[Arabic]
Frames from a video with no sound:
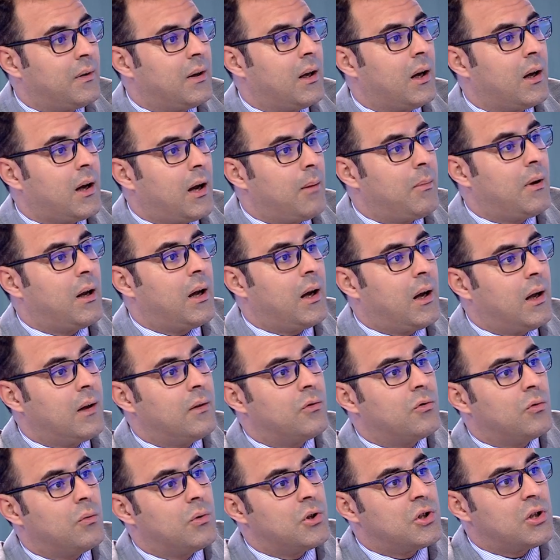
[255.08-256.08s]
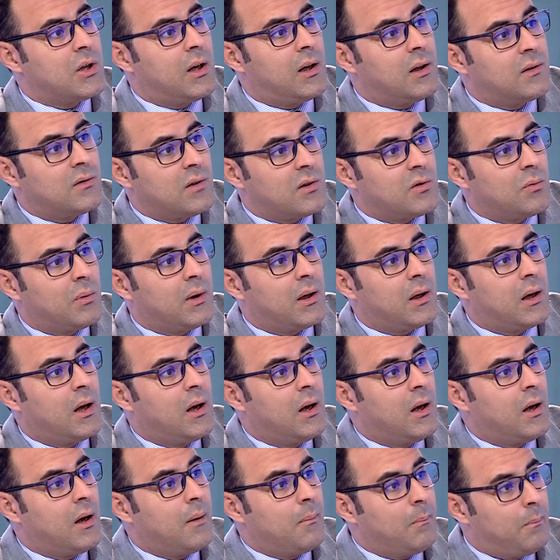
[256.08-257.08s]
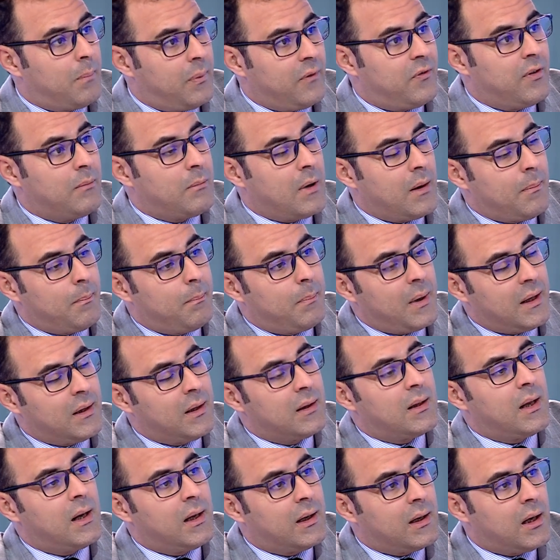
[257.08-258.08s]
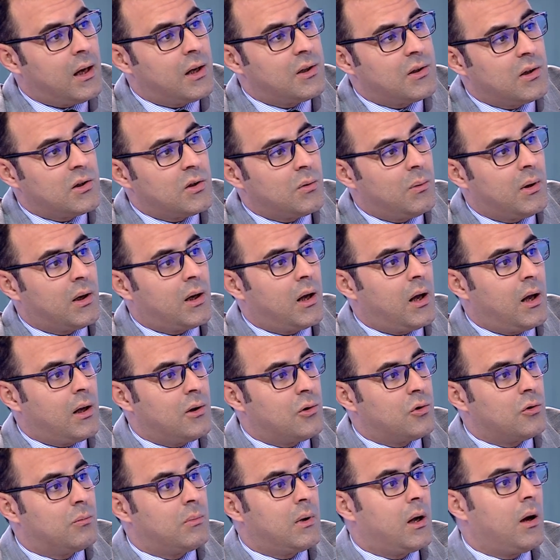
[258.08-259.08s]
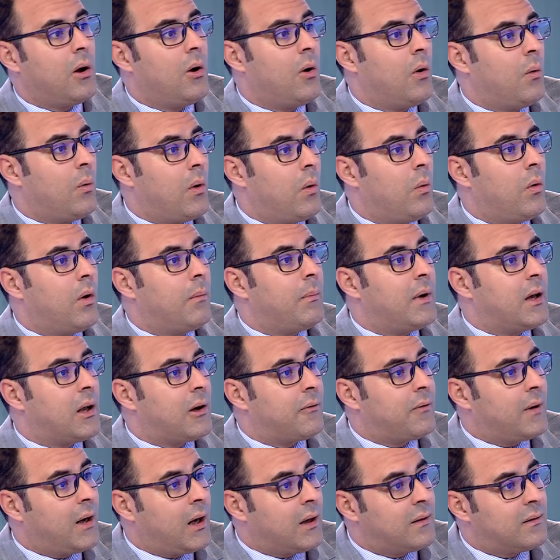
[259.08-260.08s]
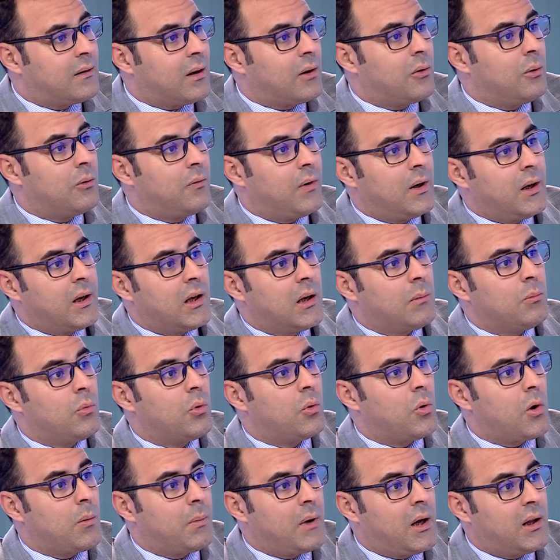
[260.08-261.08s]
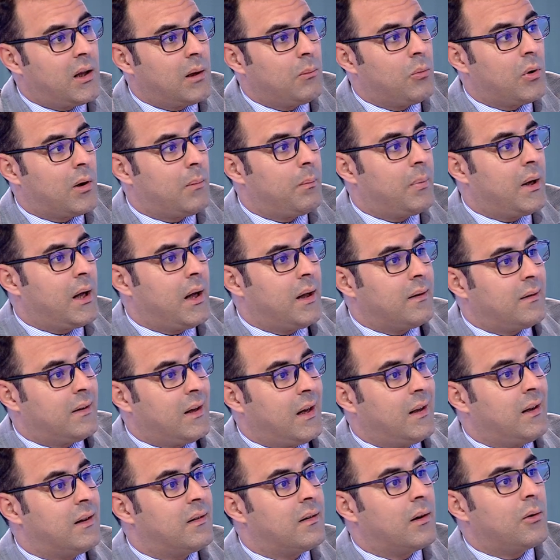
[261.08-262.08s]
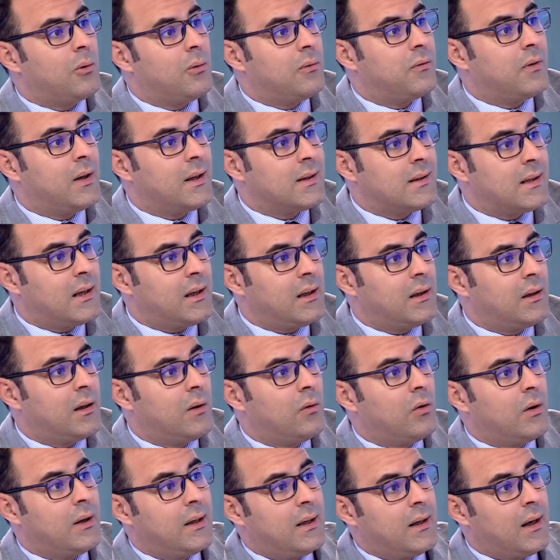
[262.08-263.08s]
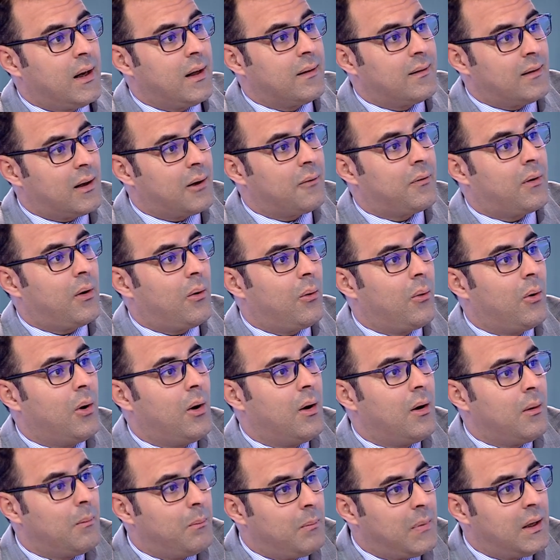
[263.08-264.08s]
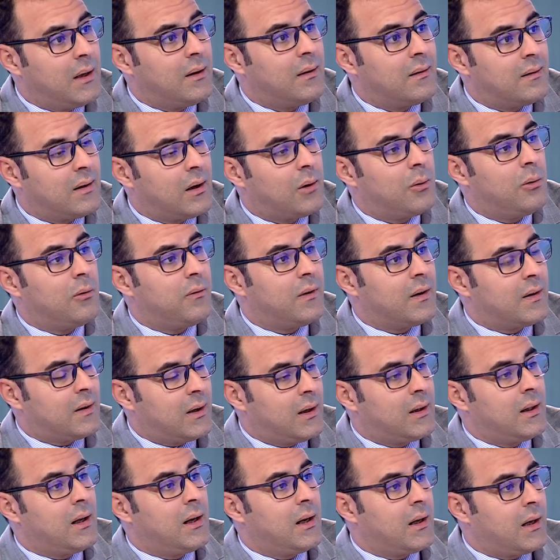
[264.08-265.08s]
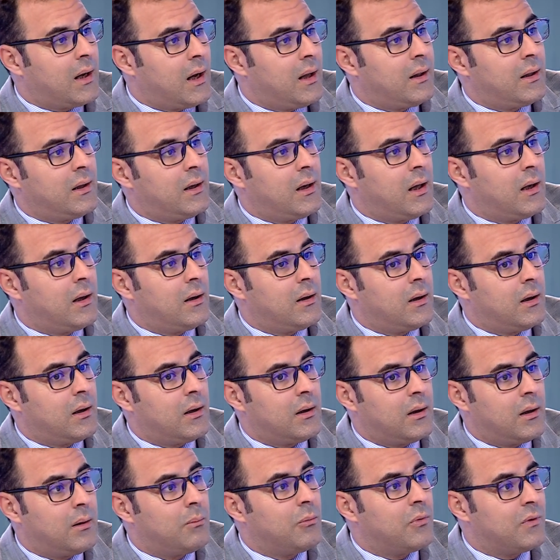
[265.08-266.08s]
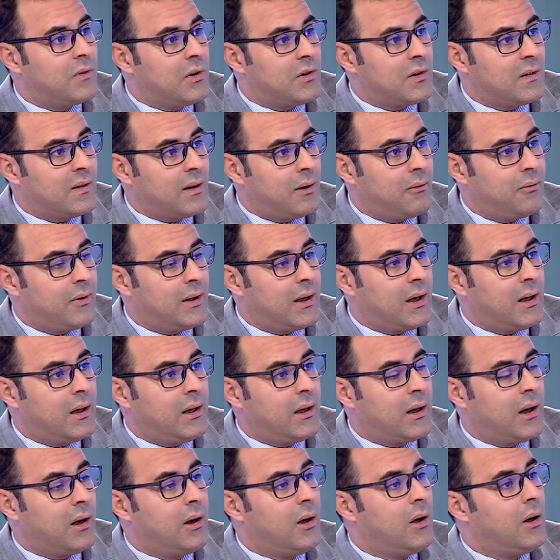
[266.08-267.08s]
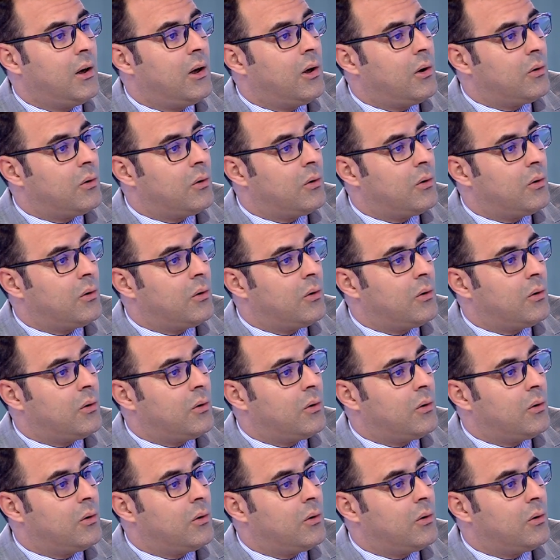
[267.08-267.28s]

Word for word: فيها قبل ان توجه للتسويق فيما بعد ذلك خارج اسواق الجمله وهو ما يرفع التكلفه لان المرور بهذه المربعات يعني تكلفه زائده وهي ترفع من تكلفه كذلك هذه المنتجات الفلاحيه